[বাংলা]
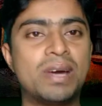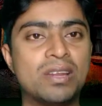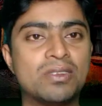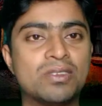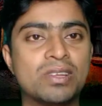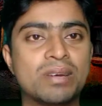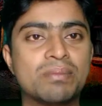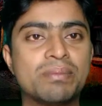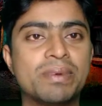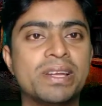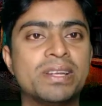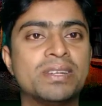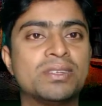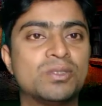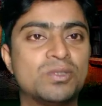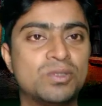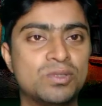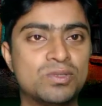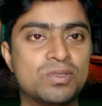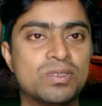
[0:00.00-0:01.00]
ভালো থাকবেন
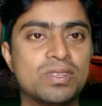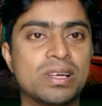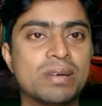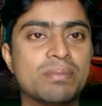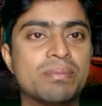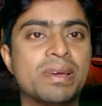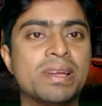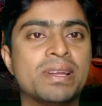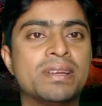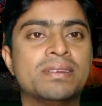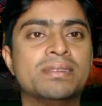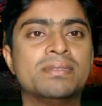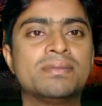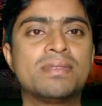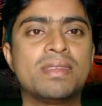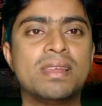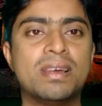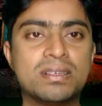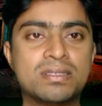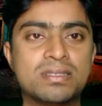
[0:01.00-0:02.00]
সুস্থ থাকবেন
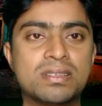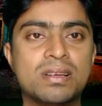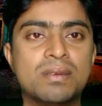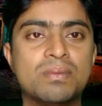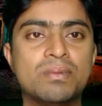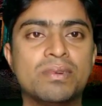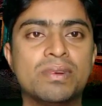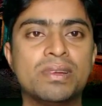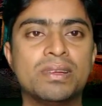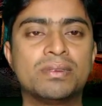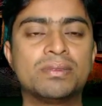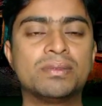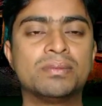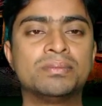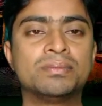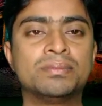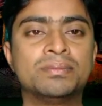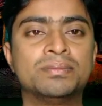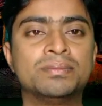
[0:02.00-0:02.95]
আসসালামু আলাইকুম